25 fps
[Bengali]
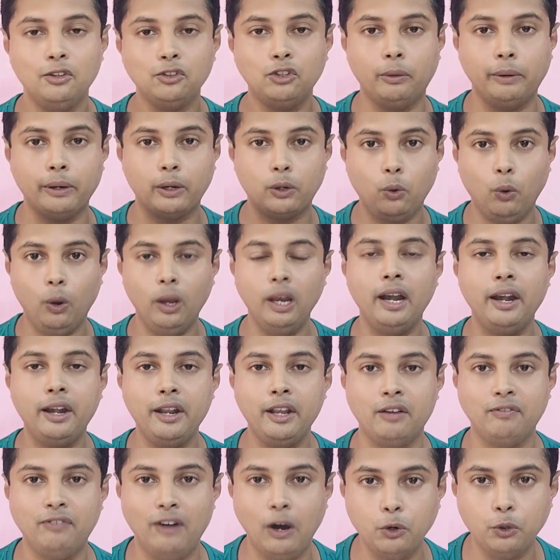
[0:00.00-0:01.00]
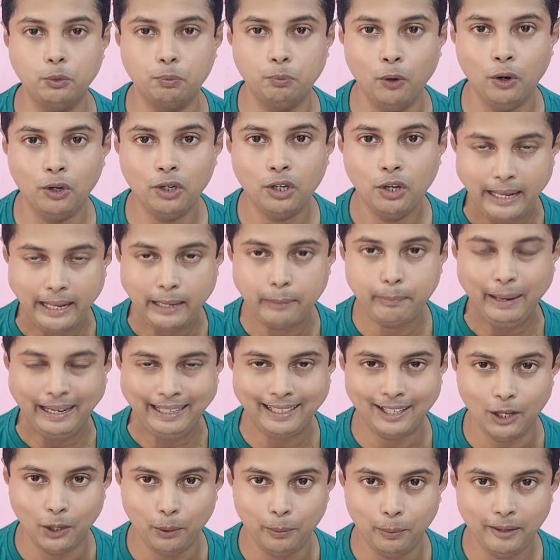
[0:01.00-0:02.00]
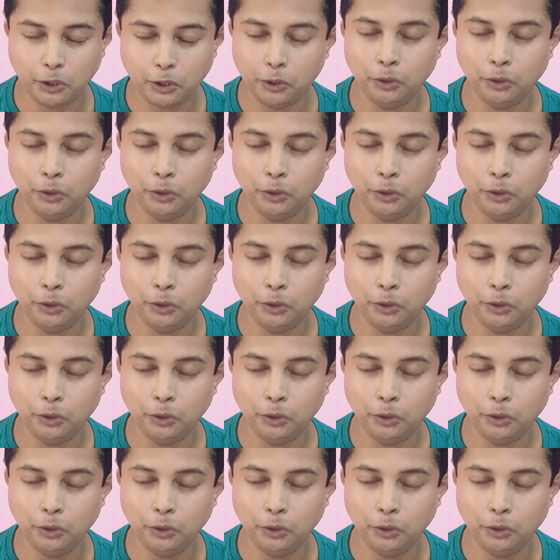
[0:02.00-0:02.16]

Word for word: তোমার কোয়ালিটি অফ আউটপুট অনেক বেটার হবে